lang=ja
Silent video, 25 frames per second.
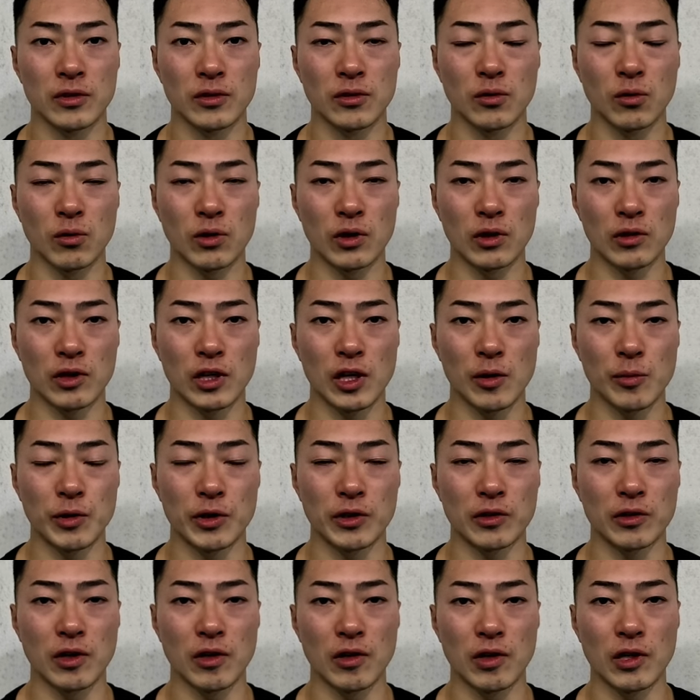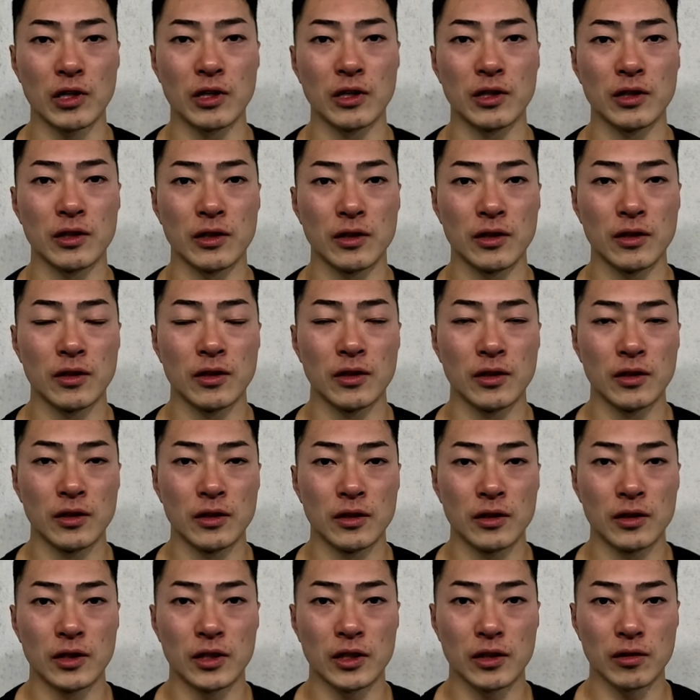どこかのタイミングでは
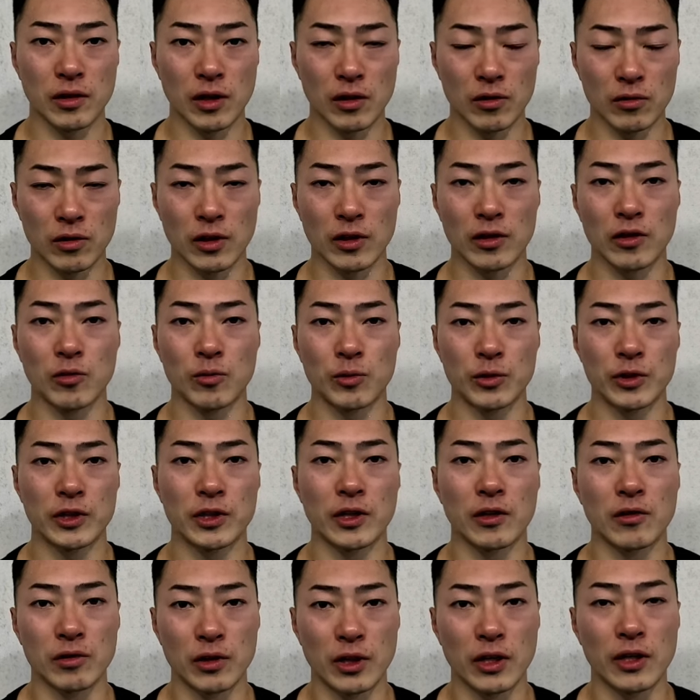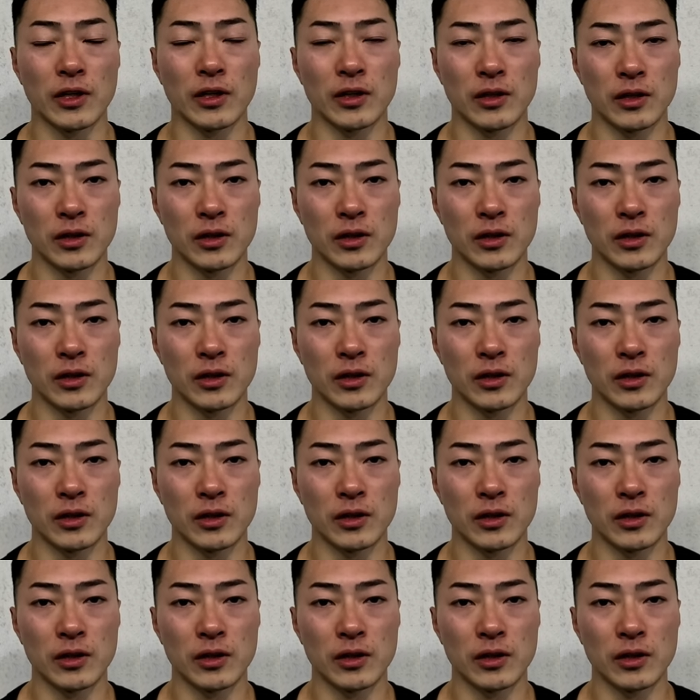行くだろうなと思ってたので、